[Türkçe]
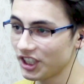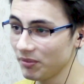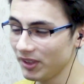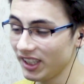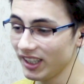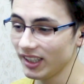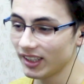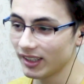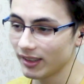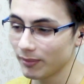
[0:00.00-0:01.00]
Şimdi
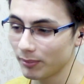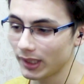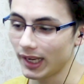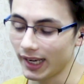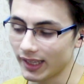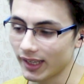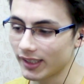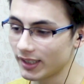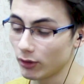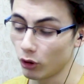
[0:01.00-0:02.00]
bir erkek
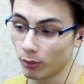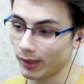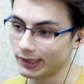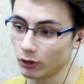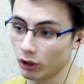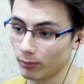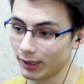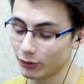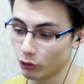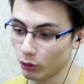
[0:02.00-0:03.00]
için olmazsa
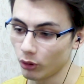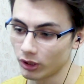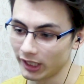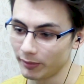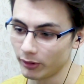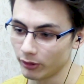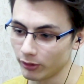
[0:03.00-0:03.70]
olmaz çok güzel bir